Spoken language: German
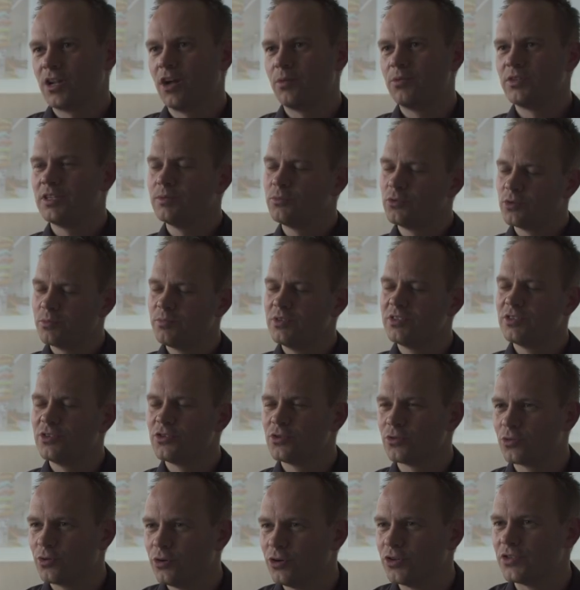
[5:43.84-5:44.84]
glaube ich, immer nur ein bisschen
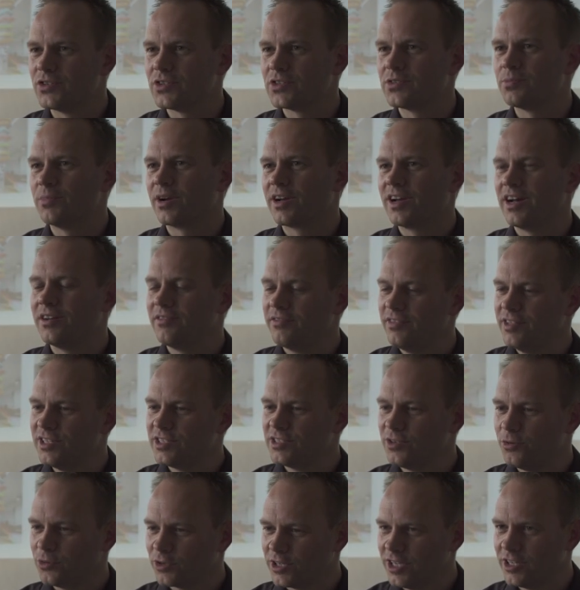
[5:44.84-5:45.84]
zu kurz. Man kann viel
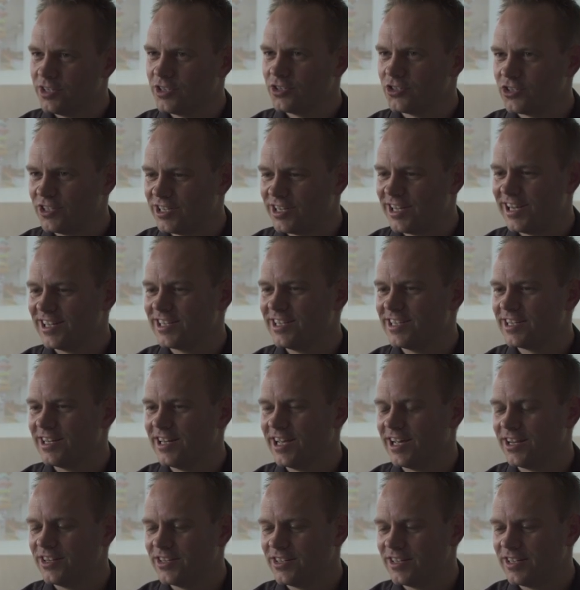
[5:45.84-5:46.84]
theoretisch, inhaltlich
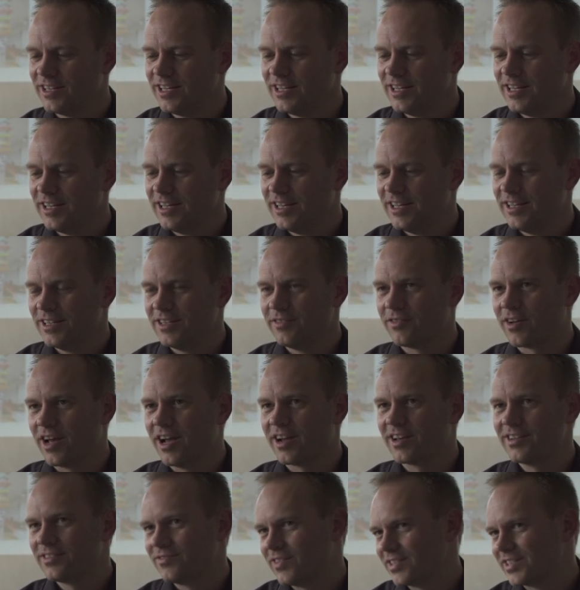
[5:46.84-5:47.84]
lernen. Die
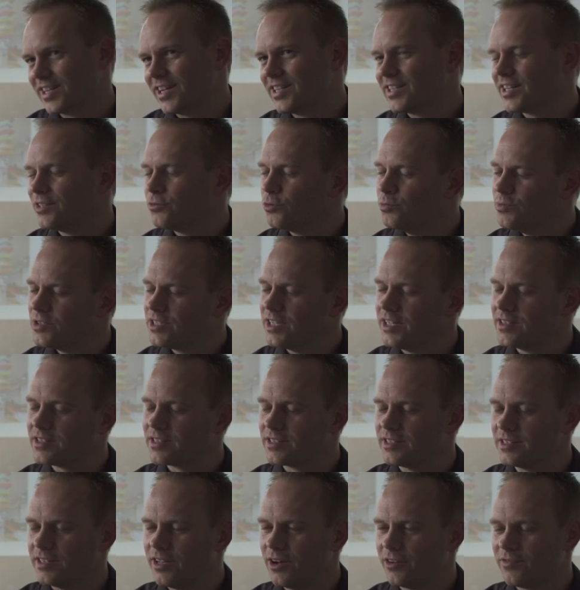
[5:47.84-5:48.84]
Frage ist, was kann ich dann
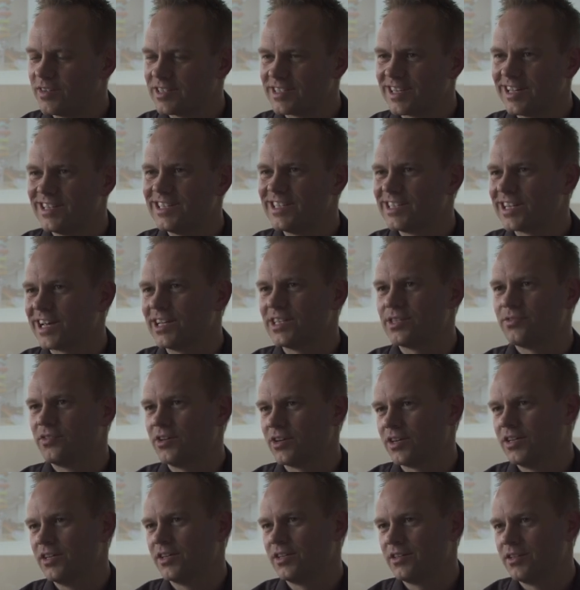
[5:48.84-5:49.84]
umsetzen ja, und was kann ich
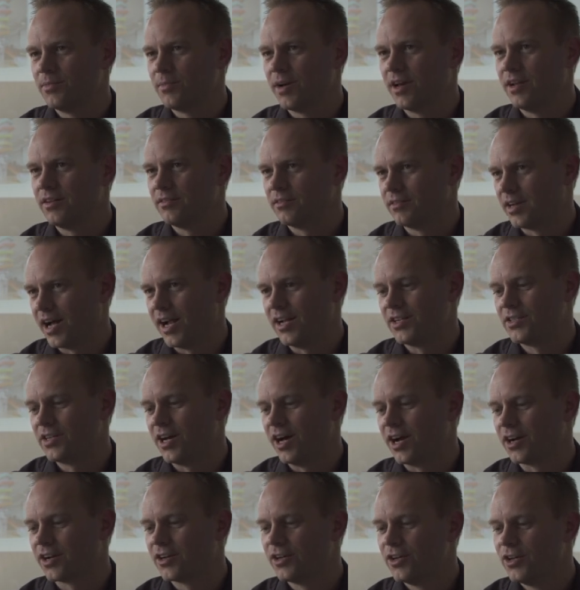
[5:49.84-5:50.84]
transferieren in meinen
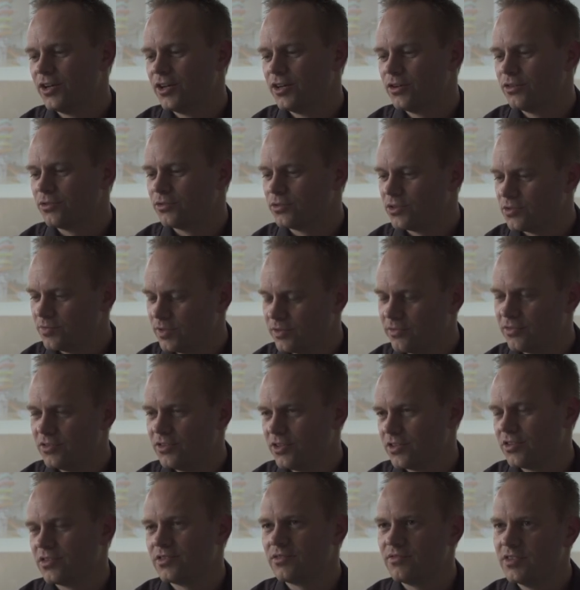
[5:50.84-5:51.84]
Alltag? Und deswegen
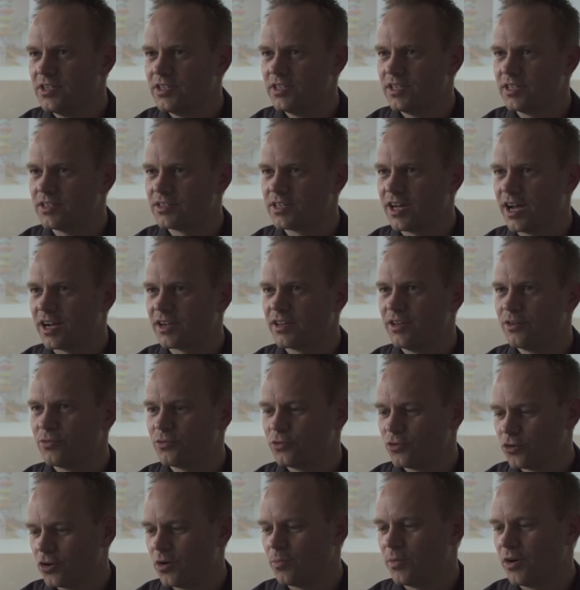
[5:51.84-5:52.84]
finde ich das einen wichtigen Tag hier
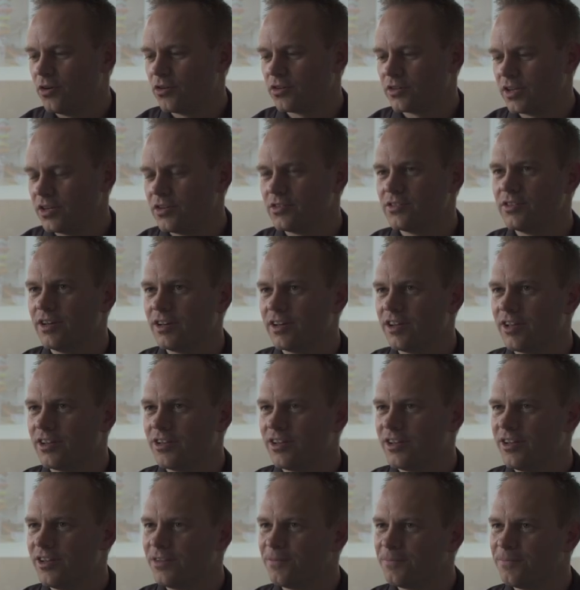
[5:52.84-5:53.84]
und ich komme auch jedes Jahr
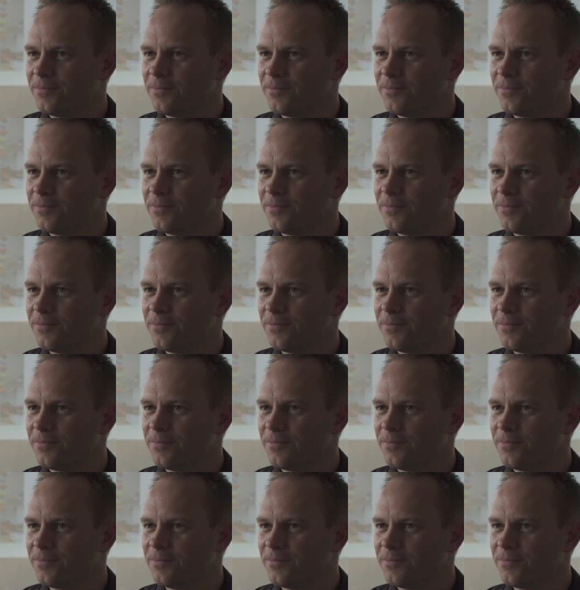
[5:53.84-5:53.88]
gerne her.